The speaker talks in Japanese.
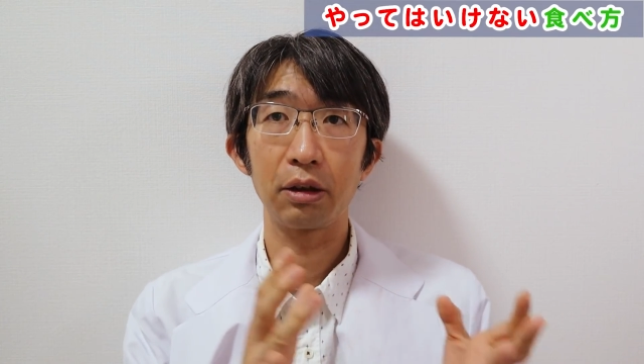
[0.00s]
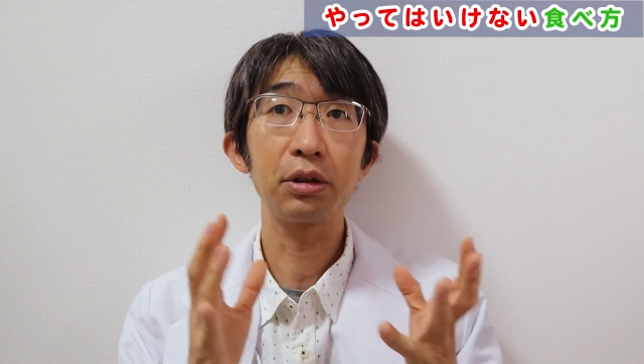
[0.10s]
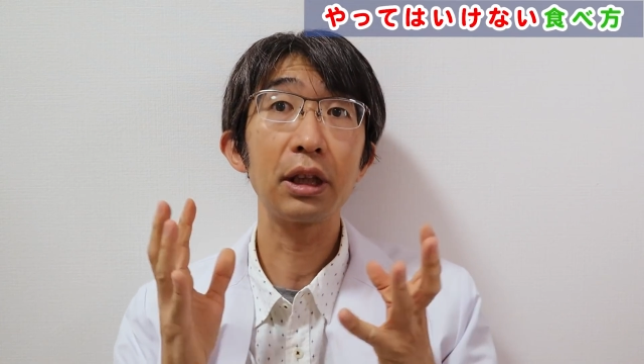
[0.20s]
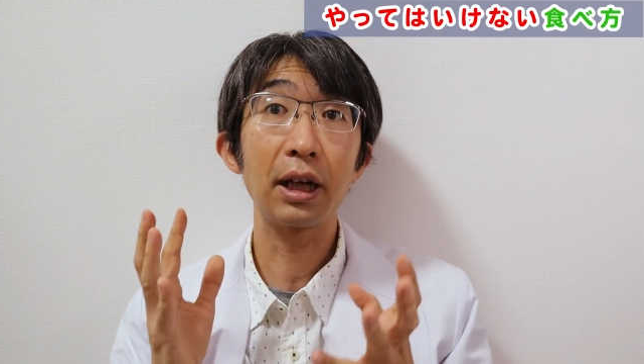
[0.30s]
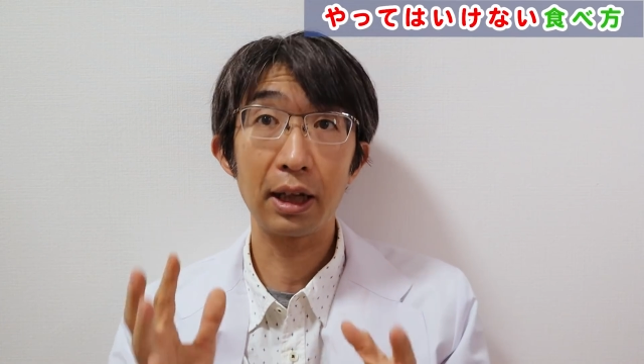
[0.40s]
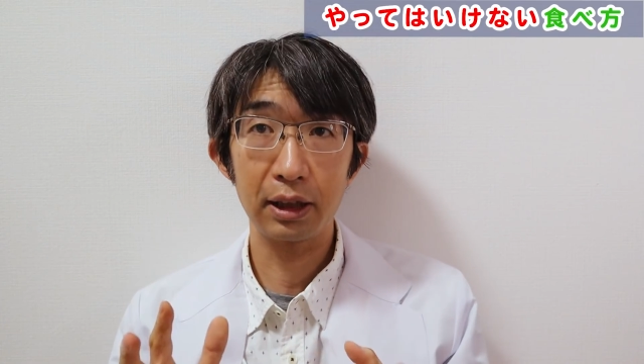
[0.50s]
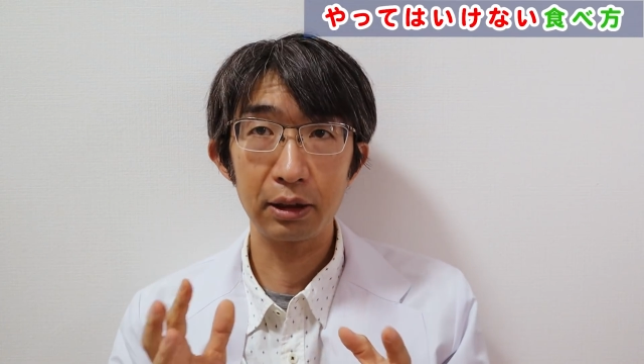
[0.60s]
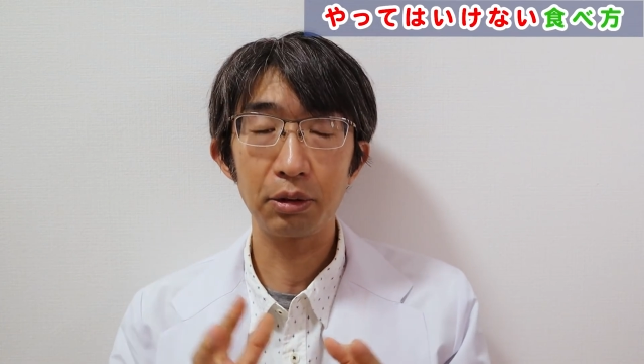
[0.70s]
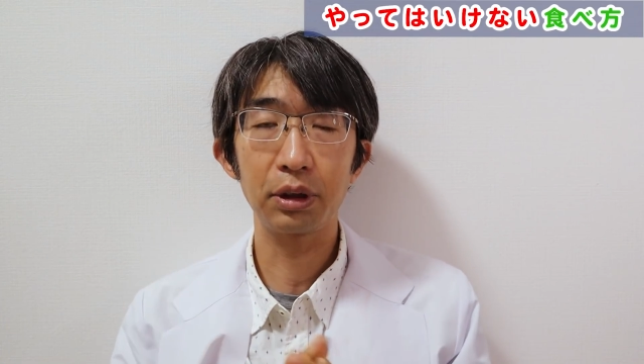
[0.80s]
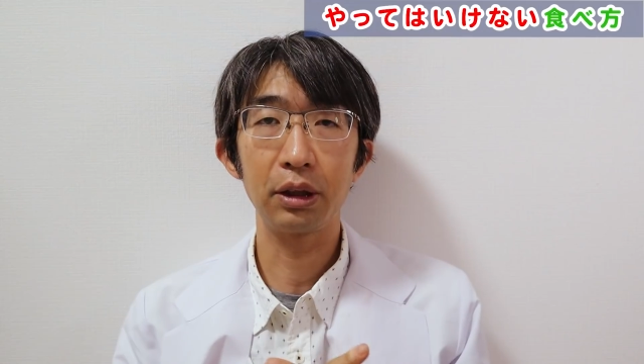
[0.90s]
そして体
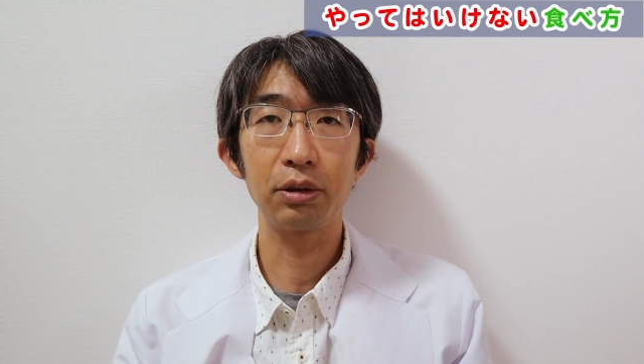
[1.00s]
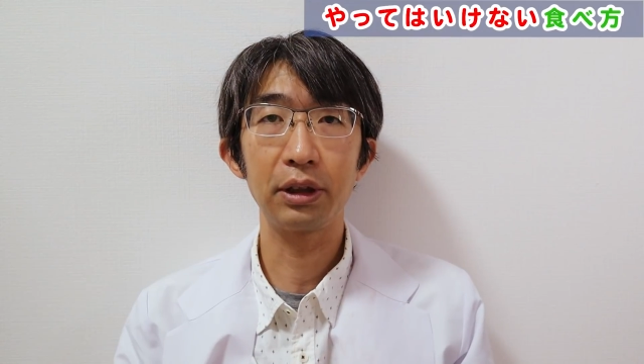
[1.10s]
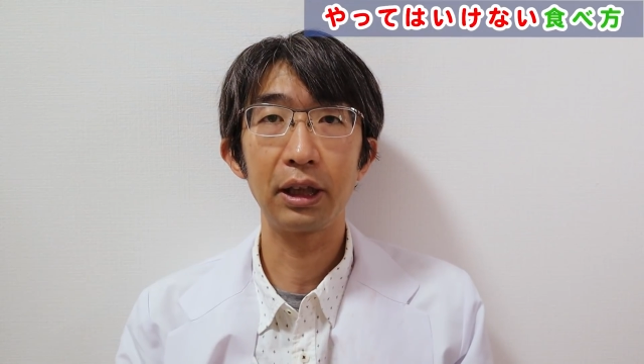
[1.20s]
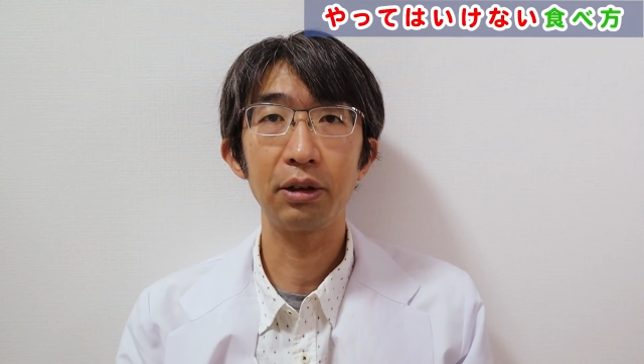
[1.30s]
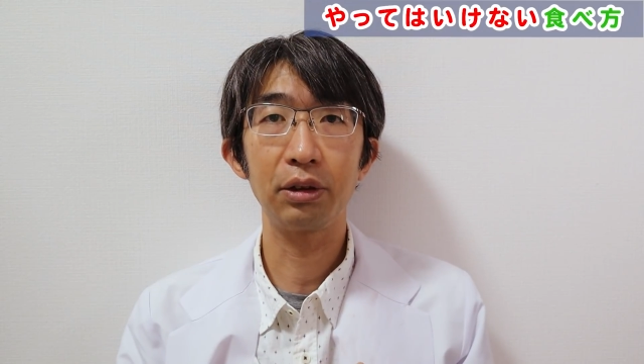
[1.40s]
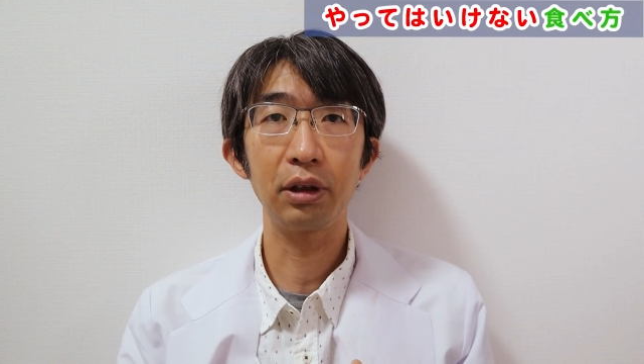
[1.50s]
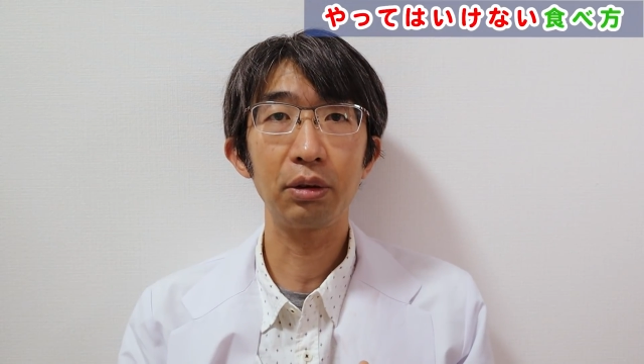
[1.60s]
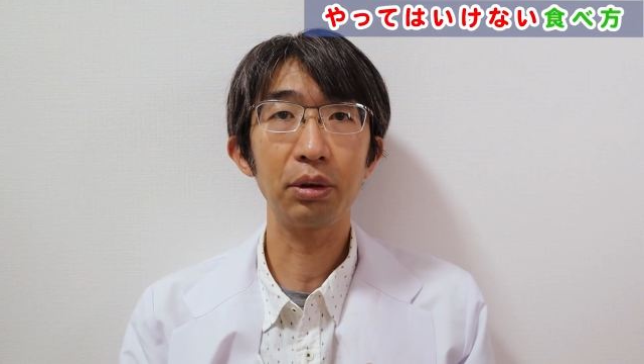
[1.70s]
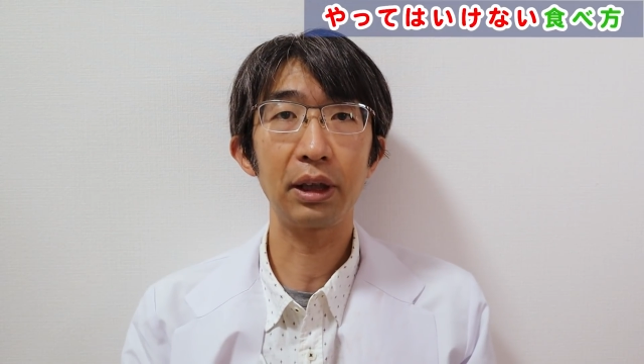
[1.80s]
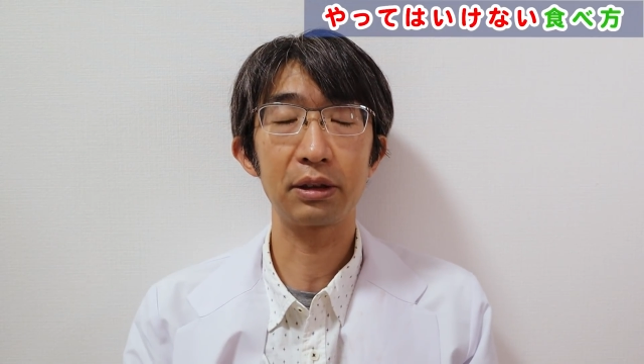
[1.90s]
にとって良くないよってい
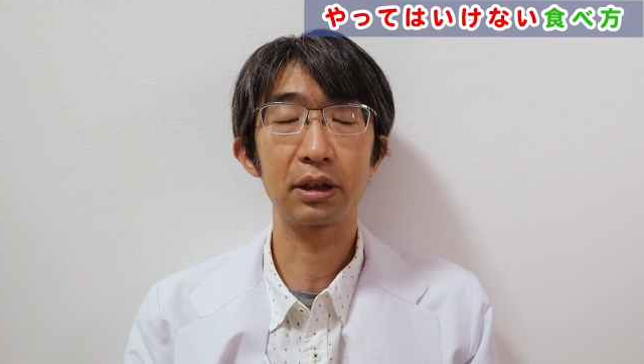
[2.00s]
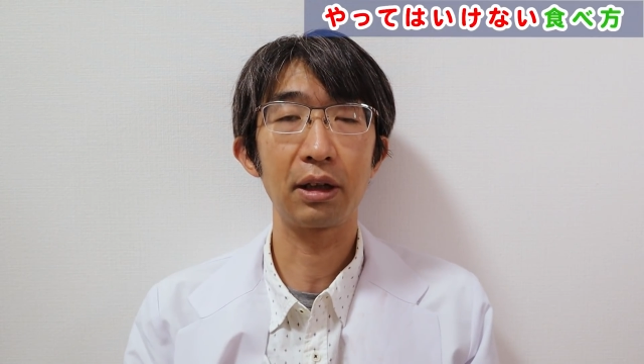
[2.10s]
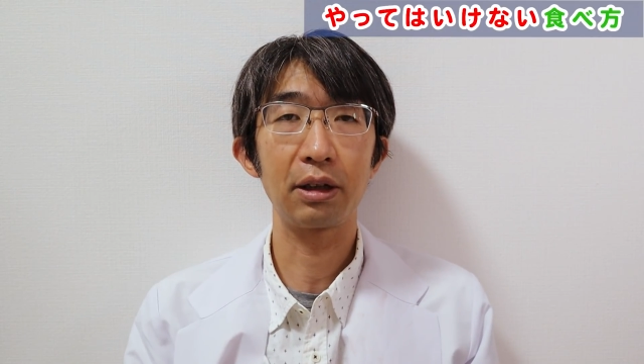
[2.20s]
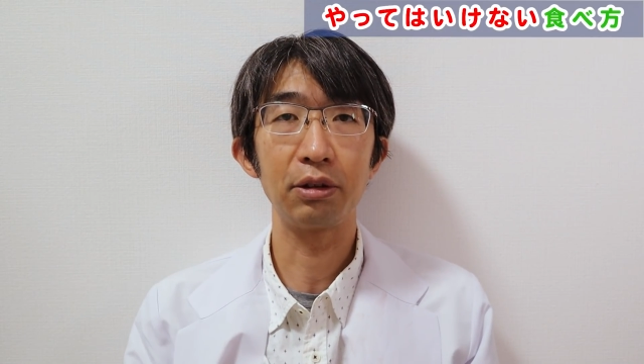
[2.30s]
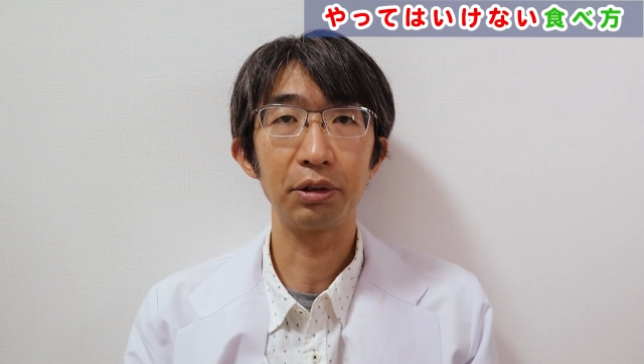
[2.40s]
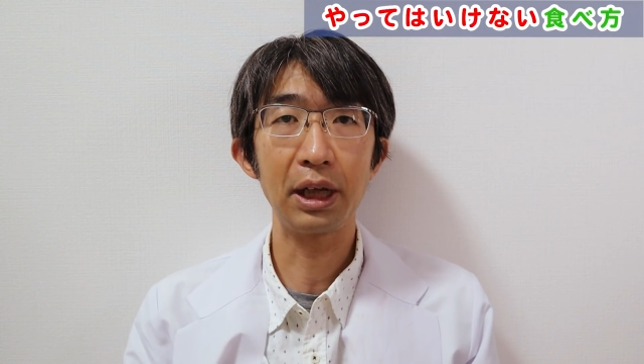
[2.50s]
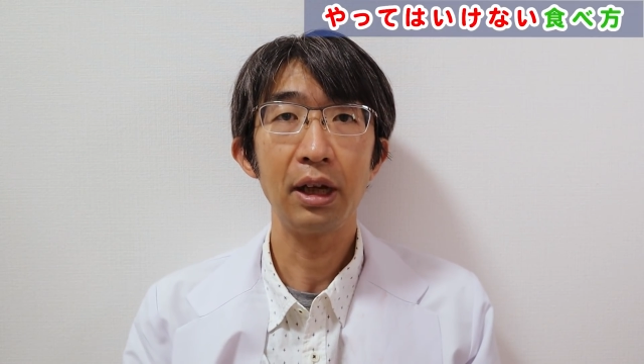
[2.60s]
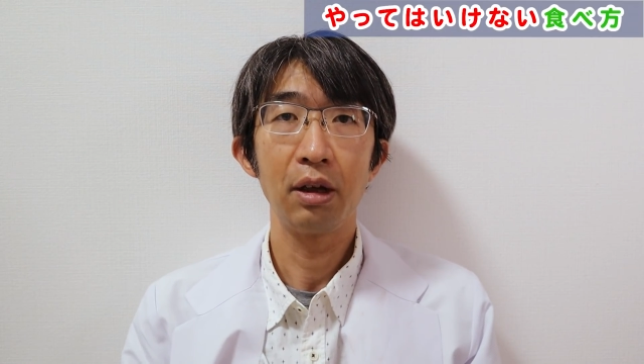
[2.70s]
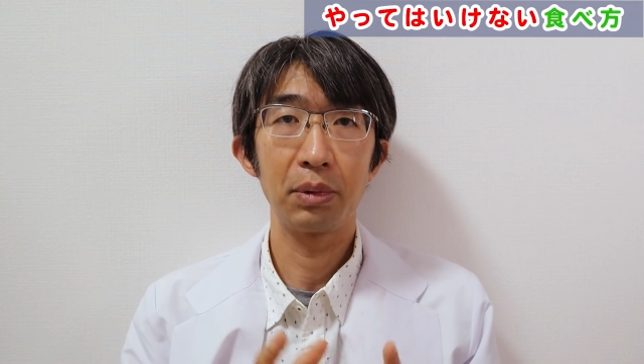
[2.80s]
うことが伝わるので、